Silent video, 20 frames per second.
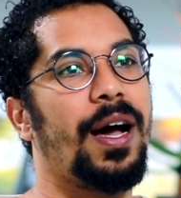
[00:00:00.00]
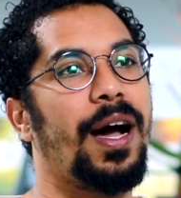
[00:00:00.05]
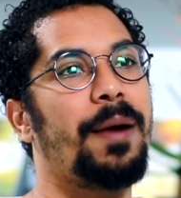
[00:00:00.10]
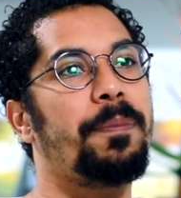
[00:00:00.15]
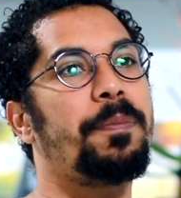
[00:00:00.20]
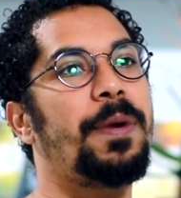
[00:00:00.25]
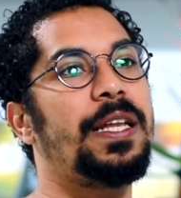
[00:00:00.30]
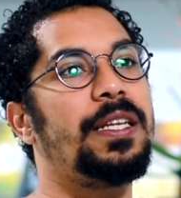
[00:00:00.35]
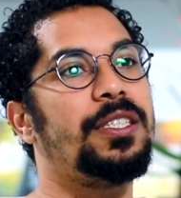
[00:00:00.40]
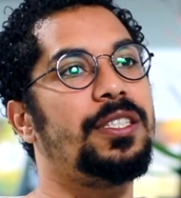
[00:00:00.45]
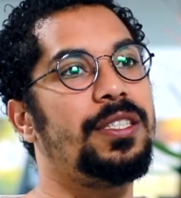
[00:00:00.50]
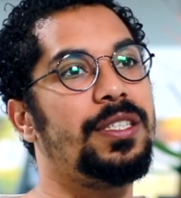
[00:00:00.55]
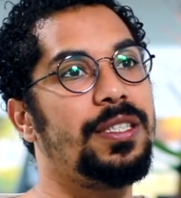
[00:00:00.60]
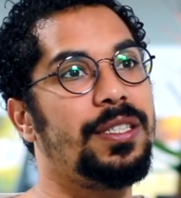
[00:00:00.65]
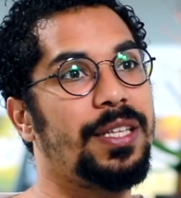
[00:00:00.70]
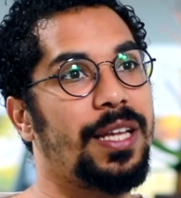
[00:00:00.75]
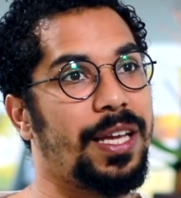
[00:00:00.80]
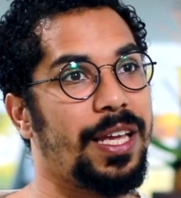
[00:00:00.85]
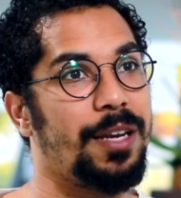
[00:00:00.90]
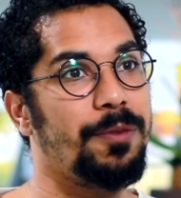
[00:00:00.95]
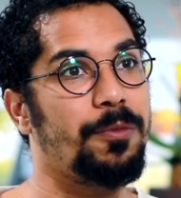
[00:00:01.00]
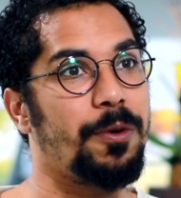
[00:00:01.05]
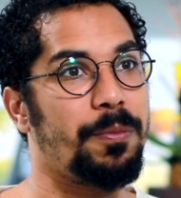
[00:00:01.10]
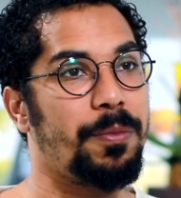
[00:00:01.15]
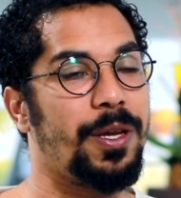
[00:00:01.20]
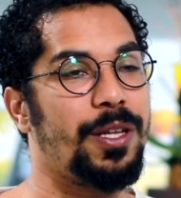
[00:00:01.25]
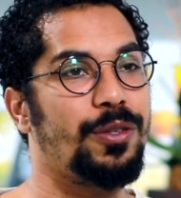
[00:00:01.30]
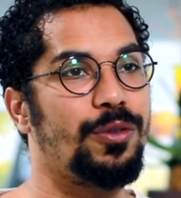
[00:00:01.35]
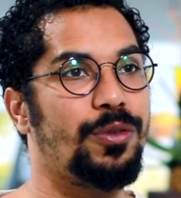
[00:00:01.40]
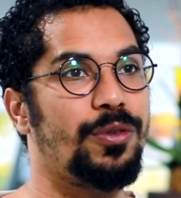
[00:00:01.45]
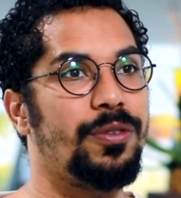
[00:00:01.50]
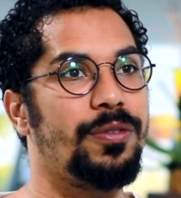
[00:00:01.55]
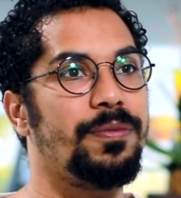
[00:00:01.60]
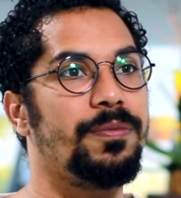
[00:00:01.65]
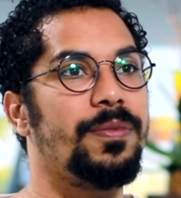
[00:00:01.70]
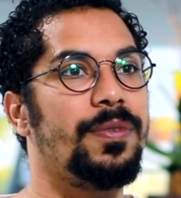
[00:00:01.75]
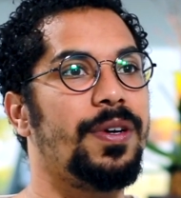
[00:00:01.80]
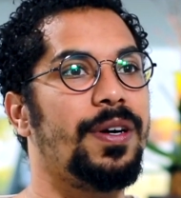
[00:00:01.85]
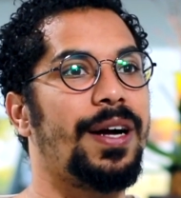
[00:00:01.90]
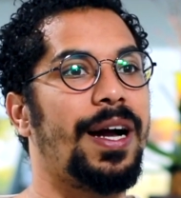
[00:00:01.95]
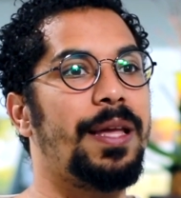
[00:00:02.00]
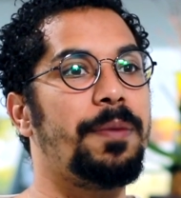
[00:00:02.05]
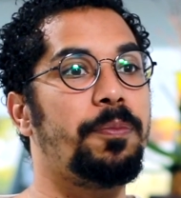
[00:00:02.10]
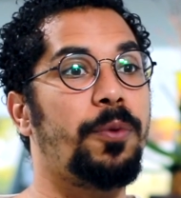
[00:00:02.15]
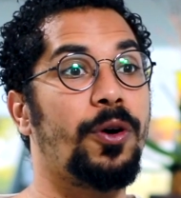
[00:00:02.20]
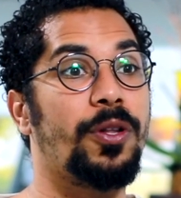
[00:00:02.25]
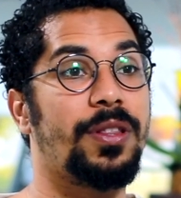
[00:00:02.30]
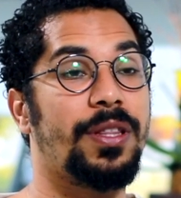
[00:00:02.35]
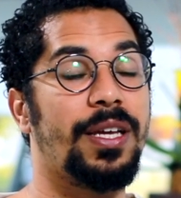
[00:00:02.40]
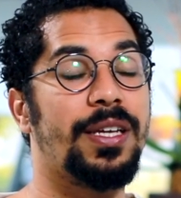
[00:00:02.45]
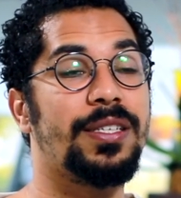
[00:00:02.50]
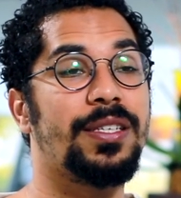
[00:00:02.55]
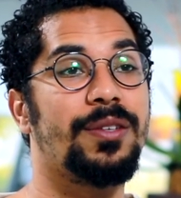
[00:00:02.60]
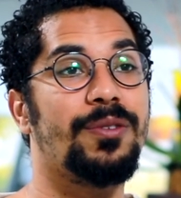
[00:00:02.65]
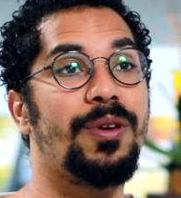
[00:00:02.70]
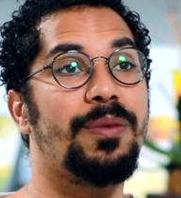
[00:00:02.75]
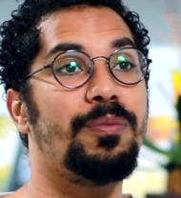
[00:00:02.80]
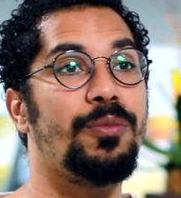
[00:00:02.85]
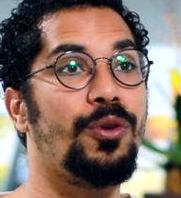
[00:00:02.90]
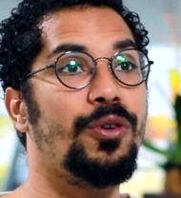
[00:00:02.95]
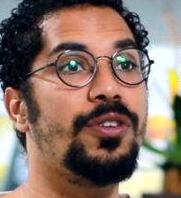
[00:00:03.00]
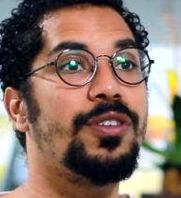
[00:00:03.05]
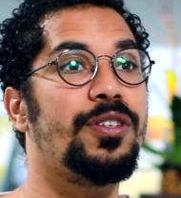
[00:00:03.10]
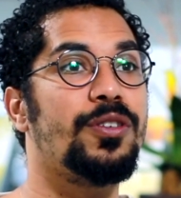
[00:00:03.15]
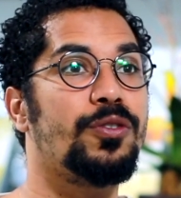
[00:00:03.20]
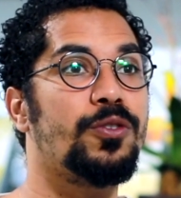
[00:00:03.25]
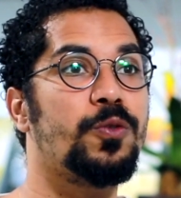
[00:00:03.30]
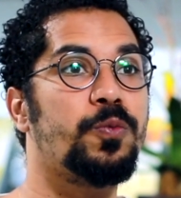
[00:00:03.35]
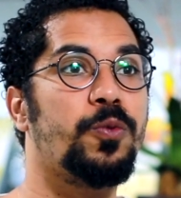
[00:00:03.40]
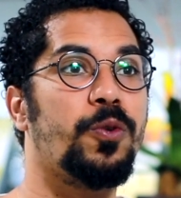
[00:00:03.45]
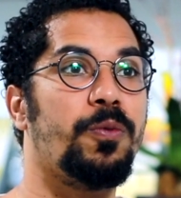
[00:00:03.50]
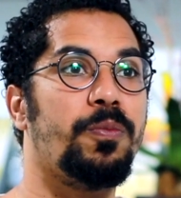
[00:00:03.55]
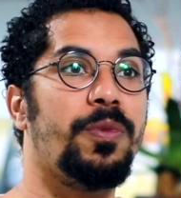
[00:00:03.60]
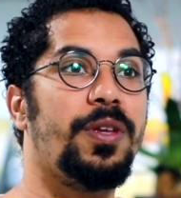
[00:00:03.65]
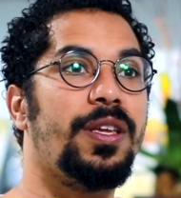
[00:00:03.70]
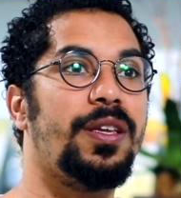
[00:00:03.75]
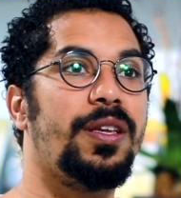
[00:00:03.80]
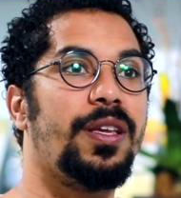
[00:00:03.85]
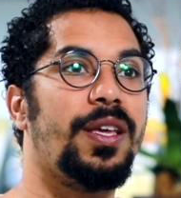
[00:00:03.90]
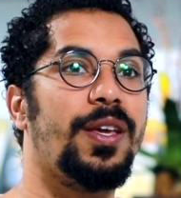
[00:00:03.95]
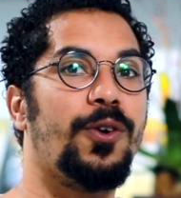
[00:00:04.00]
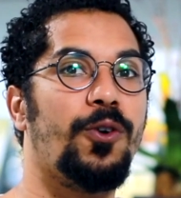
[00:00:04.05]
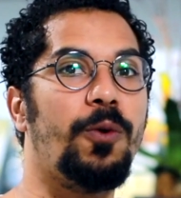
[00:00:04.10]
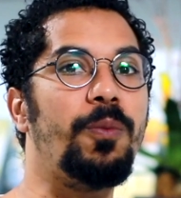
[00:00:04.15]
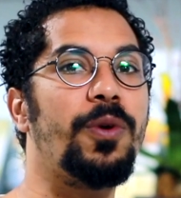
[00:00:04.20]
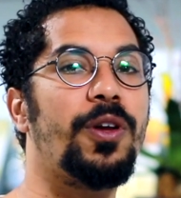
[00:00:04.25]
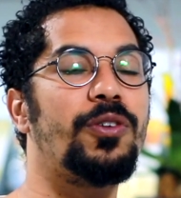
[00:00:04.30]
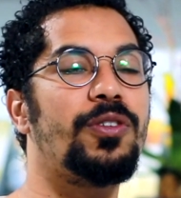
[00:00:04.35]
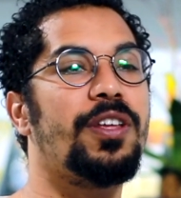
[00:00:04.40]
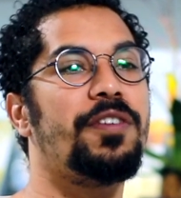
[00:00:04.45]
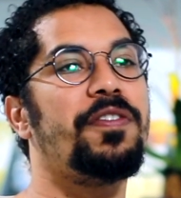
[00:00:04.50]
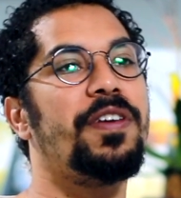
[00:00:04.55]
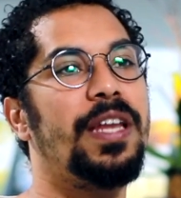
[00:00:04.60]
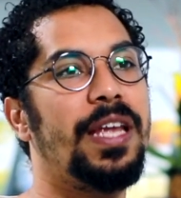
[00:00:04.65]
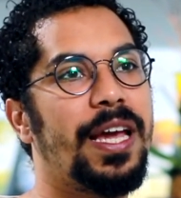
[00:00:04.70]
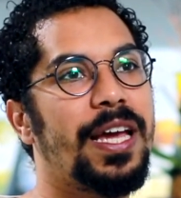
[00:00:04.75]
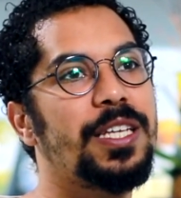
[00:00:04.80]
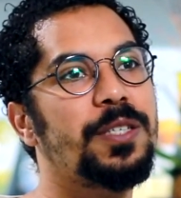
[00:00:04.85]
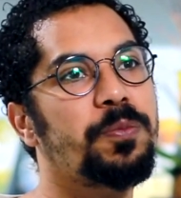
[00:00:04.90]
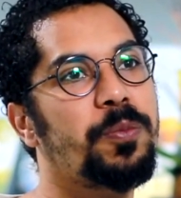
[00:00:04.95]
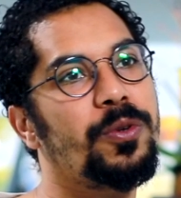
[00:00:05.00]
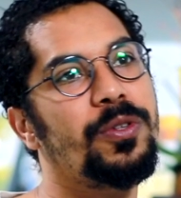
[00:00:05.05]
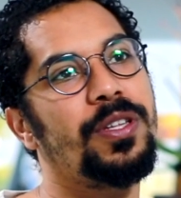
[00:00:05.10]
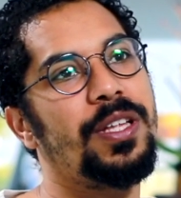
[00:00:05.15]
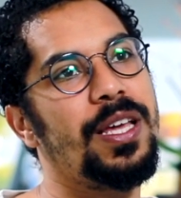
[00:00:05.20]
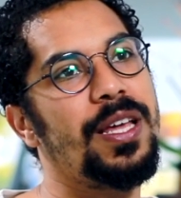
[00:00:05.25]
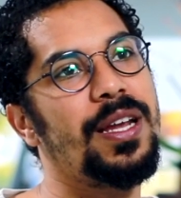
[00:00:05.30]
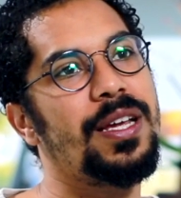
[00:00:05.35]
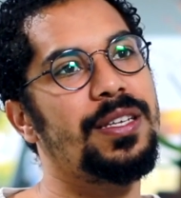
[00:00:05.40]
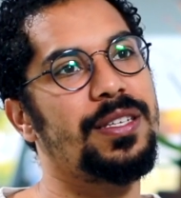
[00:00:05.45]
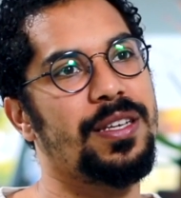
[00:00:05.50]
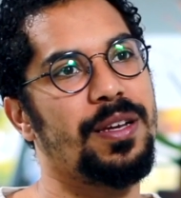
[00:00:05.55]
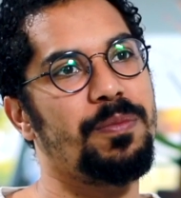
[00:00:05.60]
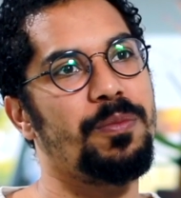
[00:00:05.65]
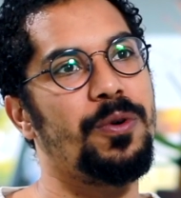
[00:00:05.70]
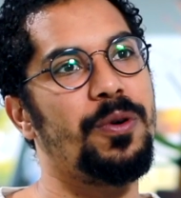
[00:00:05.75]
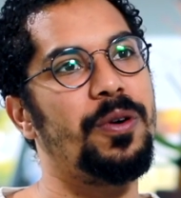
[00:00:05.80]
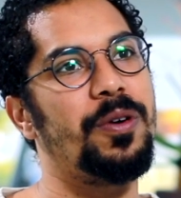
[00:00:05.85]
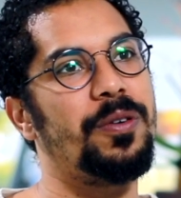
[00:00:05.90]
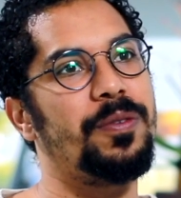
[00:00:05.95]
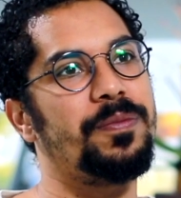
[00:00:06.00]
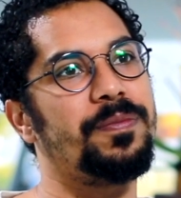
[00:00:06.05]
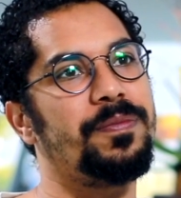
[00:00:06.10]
Aprendi naquele momento a importância do amor de Jesus por mim e como que eu deveria responder a esse amor,